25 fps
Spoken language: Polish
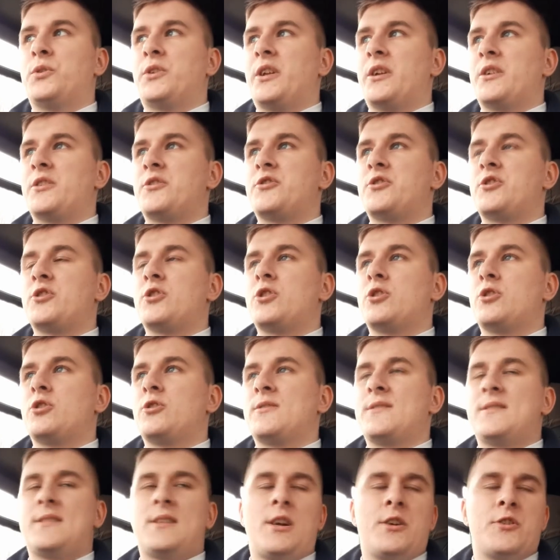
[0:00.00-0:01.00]
też
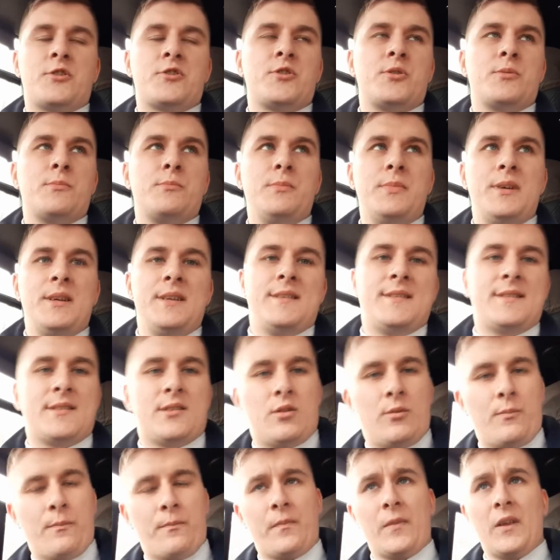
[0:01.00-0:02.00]
straż
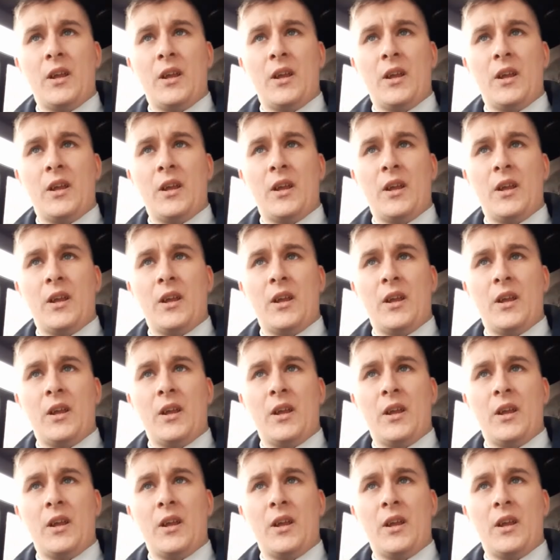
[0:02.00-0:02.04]
miejską.